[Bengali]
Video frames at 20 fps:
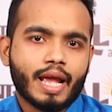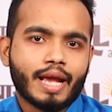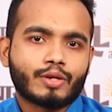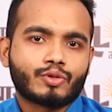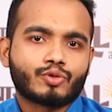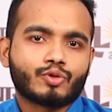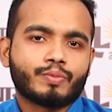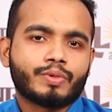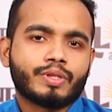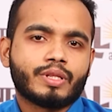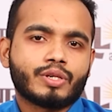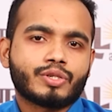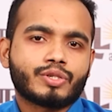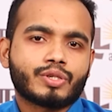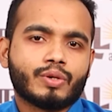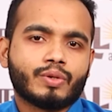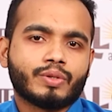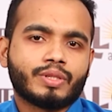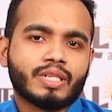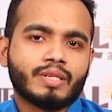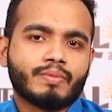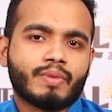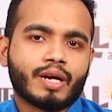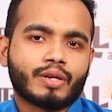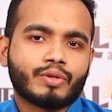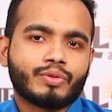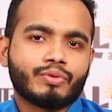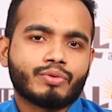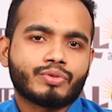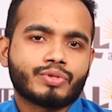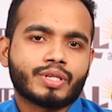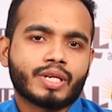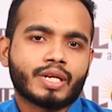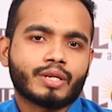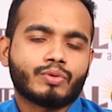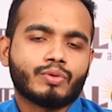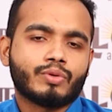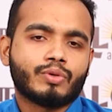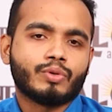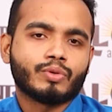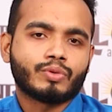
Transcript: এক সুবেদার সহ তিন ভারতীয় সেনাকেও